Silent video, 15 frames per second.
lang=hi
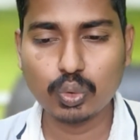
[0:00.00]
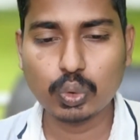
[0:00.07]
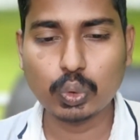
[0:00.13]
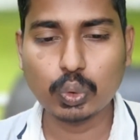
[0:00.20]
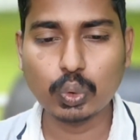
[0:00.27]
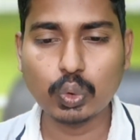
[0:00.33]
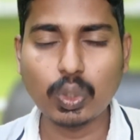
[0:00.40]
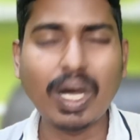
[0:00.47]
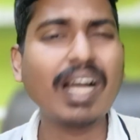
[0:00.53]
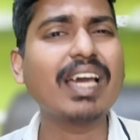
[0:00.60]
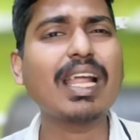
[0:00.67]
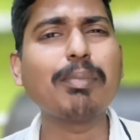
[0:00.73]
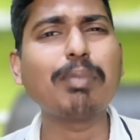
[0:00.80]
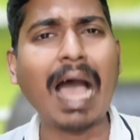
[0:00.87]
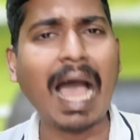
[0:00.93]
तो
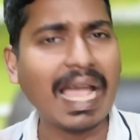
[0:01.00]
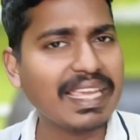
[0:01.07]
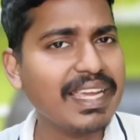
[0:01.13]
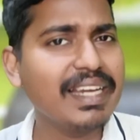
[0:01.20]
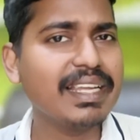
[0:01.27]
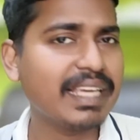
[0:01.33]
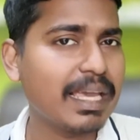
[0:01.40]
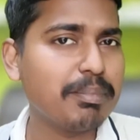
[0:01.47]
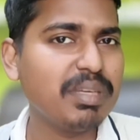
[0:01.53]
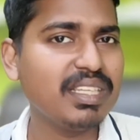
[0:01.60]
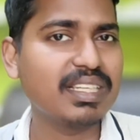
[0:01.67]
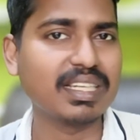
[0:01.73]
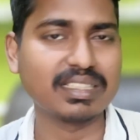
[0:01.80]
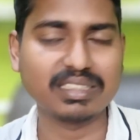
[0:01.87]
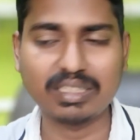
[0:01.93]
अगर आप हाई एंड गेमिंग
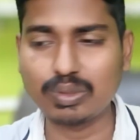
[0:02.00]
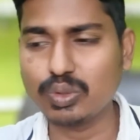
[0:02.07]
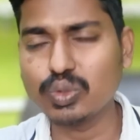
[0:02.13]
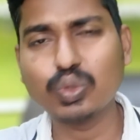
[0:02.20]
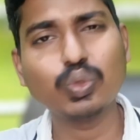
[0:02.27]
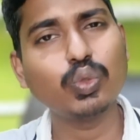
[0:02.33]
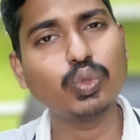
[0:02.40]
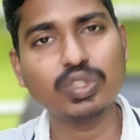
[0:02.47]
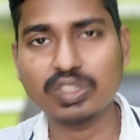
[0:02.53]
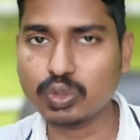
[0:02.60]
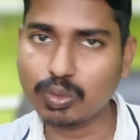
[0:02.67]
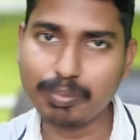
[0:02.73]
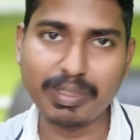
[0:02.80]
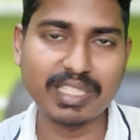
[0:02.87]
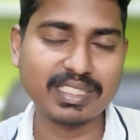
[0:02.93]
करते हो तो
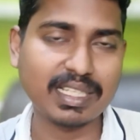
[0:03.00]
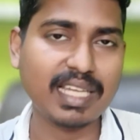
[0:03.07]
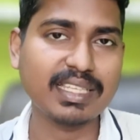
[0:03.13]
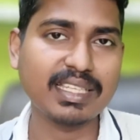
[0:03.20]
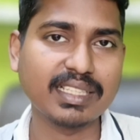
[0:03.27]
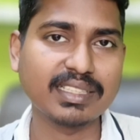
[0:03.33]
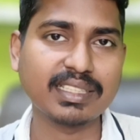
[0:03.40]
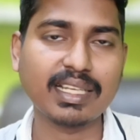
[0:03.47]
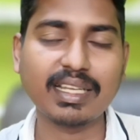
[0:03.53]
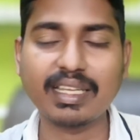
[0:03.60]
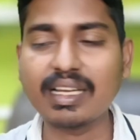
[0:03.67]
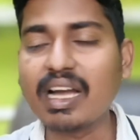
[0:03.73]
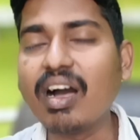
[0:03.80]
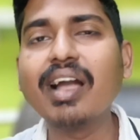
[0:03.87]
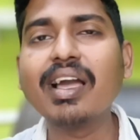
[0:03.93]
इसको बेचना अच्छा
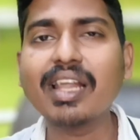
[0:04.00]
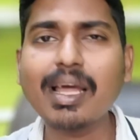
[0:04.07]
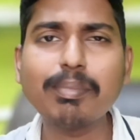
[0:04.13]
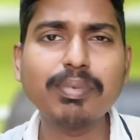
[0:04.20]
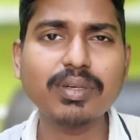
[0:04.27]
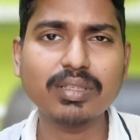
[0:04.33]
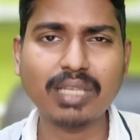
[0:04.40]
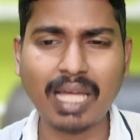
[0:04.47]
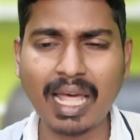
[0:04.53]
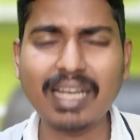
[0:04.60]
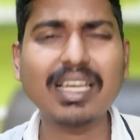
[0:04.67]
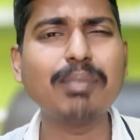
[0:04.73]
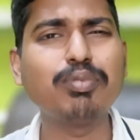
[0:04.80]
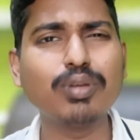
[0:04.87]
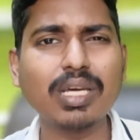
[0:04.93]
रहेगा अगर आप
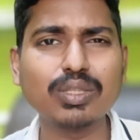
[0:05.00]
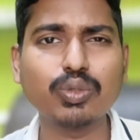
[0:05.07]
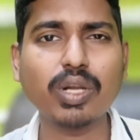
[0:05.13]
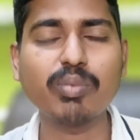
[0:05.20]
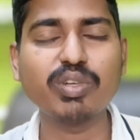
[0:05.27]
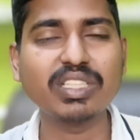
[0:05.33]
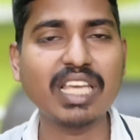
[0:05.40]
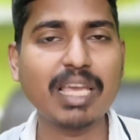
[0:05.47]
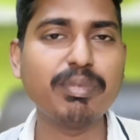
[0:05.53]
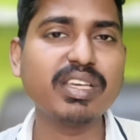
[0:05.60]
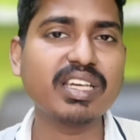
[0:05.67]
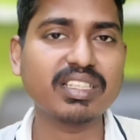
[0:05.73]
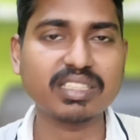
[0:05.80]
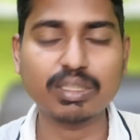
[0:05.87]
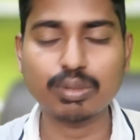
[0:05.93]
हल्का फुल्का थोड़ा बहुत गेमिंग
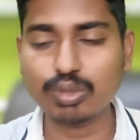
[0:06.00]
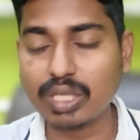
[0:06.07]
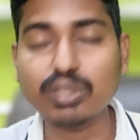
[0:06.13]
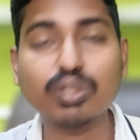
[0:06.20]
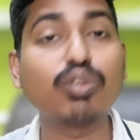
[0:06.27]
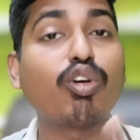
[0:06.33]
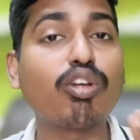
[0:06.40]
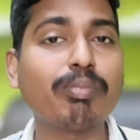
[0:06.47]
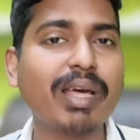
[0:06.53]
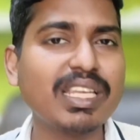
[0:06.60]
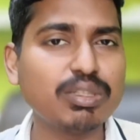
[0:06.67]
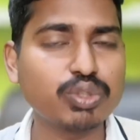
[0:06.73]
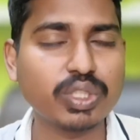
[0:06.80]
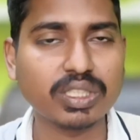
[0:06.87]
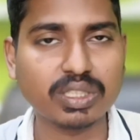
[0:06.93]
करते हो या तो नॉर्मल
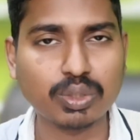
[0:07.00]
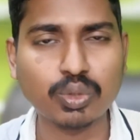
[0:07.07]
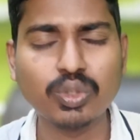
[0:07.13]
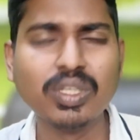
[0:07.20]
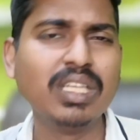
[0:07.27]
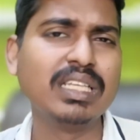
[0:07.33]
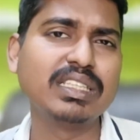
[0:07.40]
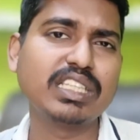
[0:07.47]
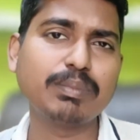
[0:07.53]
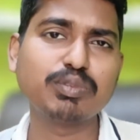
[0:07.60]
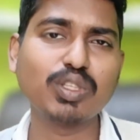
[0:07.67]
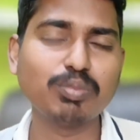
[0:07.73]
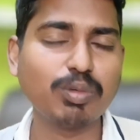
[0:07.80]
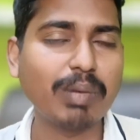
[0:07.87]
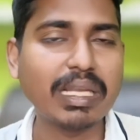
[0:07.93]
यूज करते हो तब
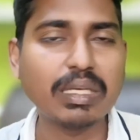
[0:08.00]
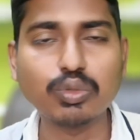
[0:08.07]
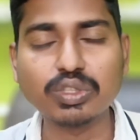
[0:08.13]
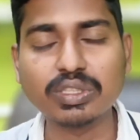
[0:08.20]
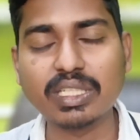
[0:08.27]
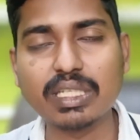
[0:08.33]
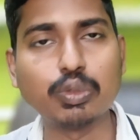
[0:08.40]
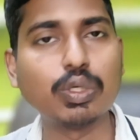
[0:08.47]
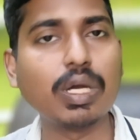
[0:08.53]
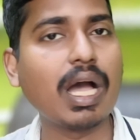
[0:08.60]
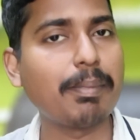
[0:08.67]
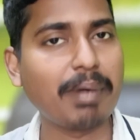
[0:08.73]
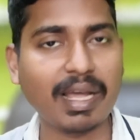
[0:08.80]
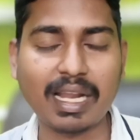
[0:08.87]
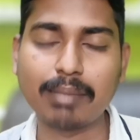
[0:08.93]
तो मोबाइल कुछ नहीं होगा
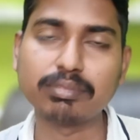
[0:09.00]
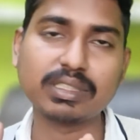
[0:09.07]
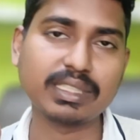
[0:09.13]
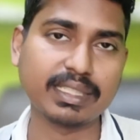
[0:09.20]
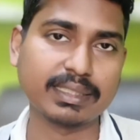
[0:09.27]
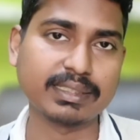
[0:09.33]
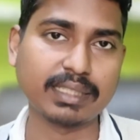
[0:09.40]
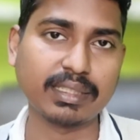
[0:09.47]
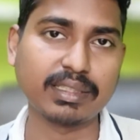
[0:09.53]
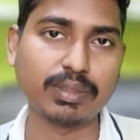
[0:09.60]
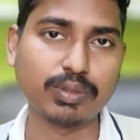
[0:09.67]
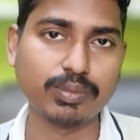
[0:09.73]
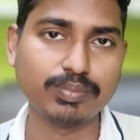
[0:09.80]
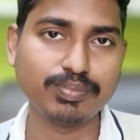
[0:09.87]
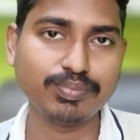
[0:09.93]
आप आराम से रख सकते हो
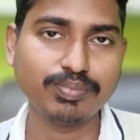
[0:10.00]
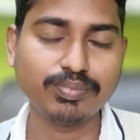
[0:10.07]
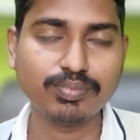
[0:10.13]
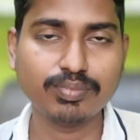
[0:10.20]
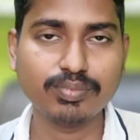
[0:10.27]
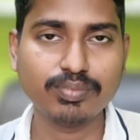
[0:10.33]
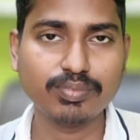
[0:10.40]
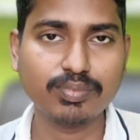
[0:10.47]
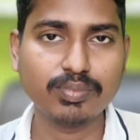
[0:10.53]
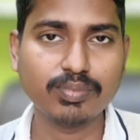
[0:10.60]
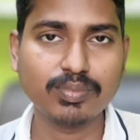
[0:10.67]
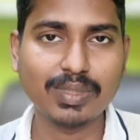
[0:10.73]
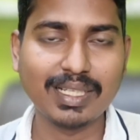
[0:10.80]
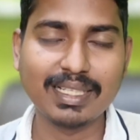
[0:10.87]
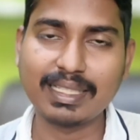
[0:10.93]

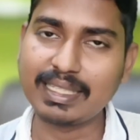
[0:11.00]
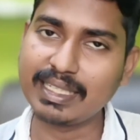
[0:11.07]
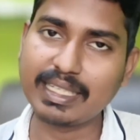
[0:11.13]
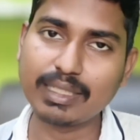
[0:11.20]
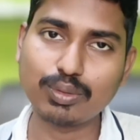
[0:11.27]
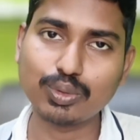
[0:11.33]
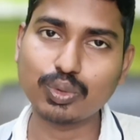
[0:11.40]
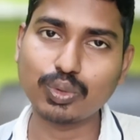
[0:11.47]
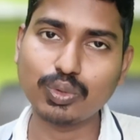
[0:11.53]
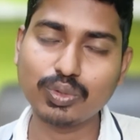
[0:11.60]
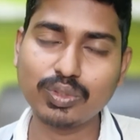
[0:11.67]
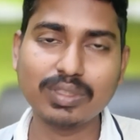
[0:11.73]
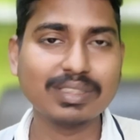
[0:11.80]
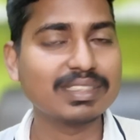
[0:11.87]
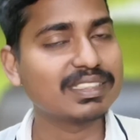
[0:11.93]
ठीक है दोस्तों
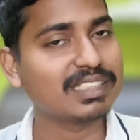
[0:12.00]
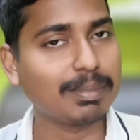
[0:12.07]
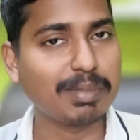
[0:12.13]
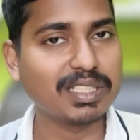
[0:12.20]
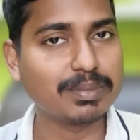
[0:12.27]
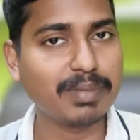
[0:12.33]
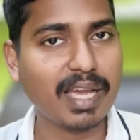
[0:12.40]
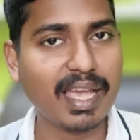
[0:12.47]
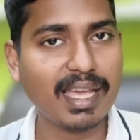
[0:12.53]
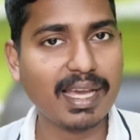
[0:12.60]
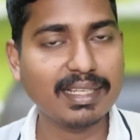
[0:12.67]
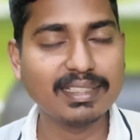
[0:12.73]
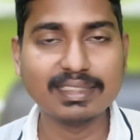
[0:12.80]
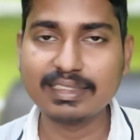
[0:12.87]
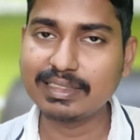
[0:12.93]
समझ में आया
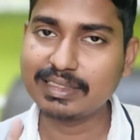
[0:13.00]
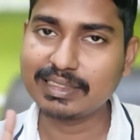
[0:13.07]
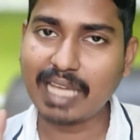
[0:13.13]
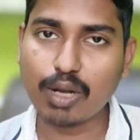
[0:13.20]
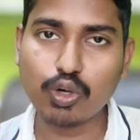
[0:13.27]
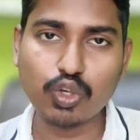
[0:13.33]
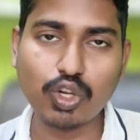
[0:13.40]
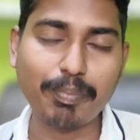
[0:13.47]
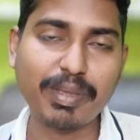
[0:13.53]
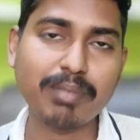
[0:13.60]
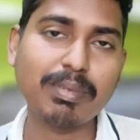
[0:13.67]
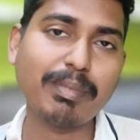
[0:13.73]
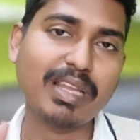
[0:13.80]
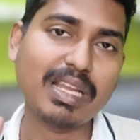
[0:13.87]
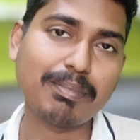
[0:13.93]
चारों
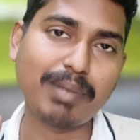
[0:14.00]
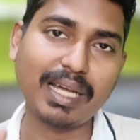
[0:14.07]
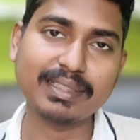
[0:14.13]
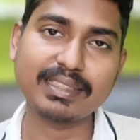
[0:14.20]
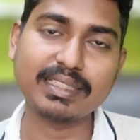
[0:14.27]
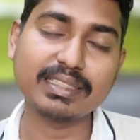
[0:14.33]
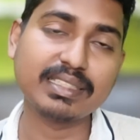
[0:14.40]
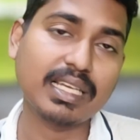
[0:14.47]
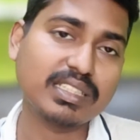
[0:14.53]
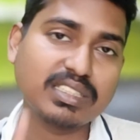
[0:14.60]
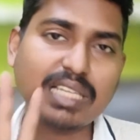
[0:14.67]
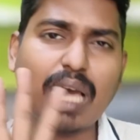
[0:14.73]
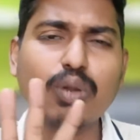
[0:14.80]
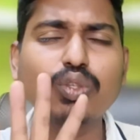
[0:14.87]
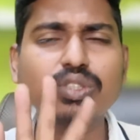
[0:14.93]
टॉपिक में मैंने बात कर दिया
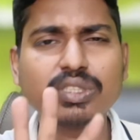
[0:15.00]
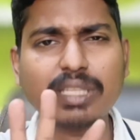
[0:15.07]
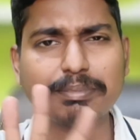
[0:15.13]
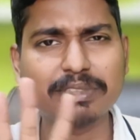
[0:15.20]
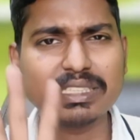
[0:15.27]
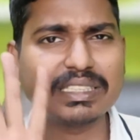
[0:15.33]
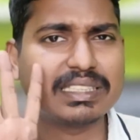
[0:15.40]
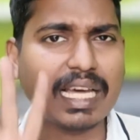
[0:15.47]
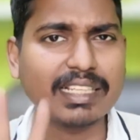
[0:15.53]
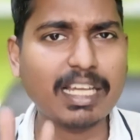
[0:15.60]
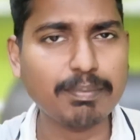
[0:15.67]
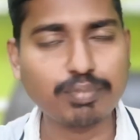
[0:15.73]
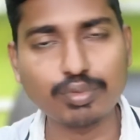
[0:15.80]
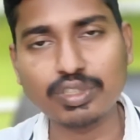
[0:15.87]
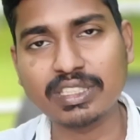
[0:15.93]
चारों सबसे ज़्यादा
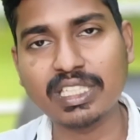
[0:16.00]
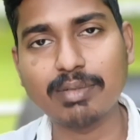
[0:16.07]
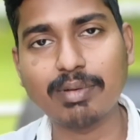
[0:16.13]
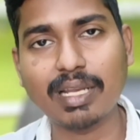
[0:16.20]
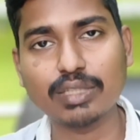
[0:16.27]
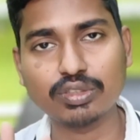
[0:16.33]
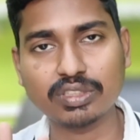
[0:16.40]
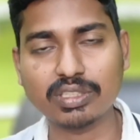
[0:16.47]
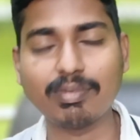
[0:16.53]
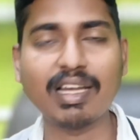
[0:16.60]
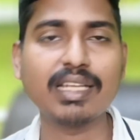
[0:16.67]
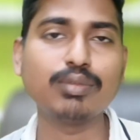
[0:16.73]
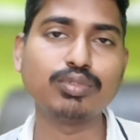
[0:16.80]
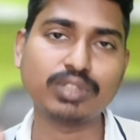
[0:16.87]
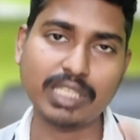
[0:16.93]
पूछने वाला जो
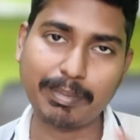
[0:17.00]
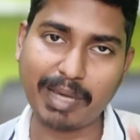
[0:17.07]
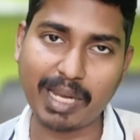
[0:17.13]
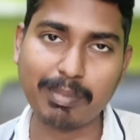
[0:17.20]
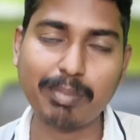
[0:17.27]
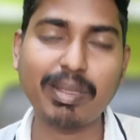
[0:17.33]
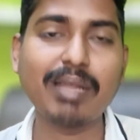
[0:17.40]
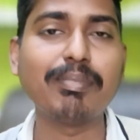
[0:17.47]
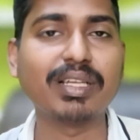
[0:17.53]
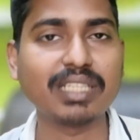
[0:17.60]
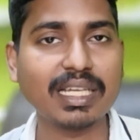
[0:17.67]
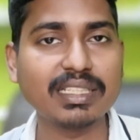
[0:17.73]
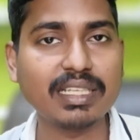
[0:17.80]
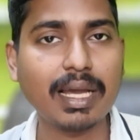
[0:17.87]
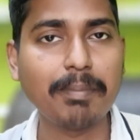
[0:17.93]
सवाल है उसके बारे में मैंने
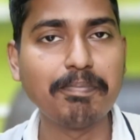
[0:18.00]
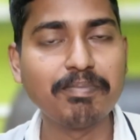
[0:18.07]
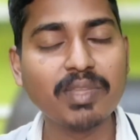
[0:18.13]
बता दिया